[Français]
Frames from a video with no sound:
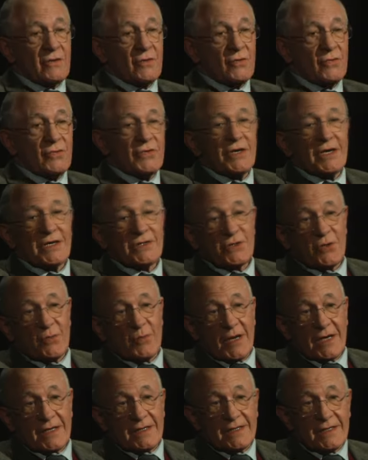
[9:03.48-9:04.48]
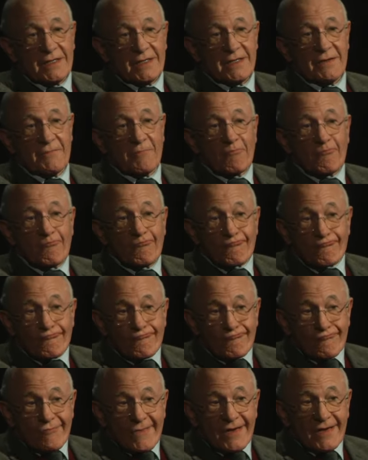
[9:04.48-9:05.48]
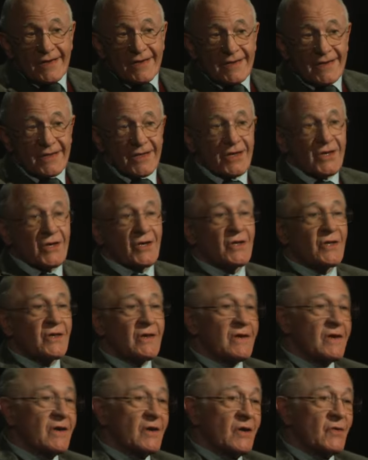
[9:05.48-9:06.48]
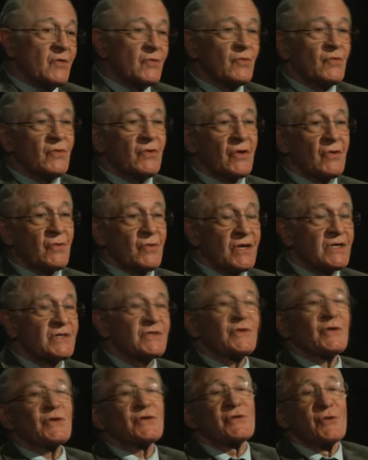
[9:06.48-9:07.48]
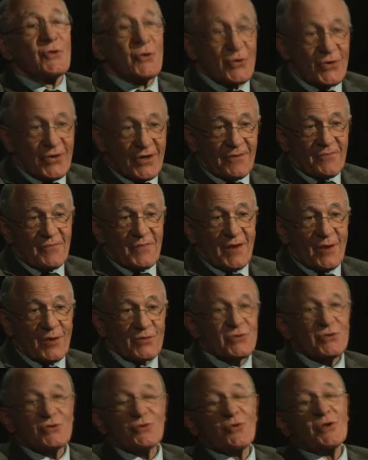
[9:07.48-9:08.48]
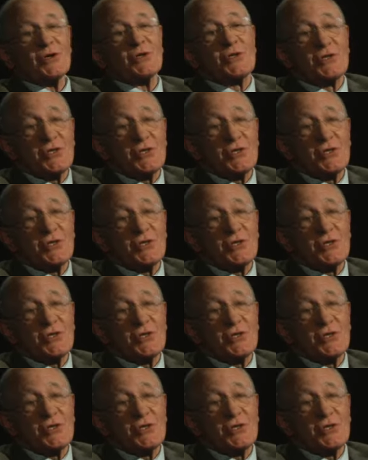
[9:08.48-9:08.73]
une tierce partie. Hein, il y a, une, instance neutre. Alors ce sont les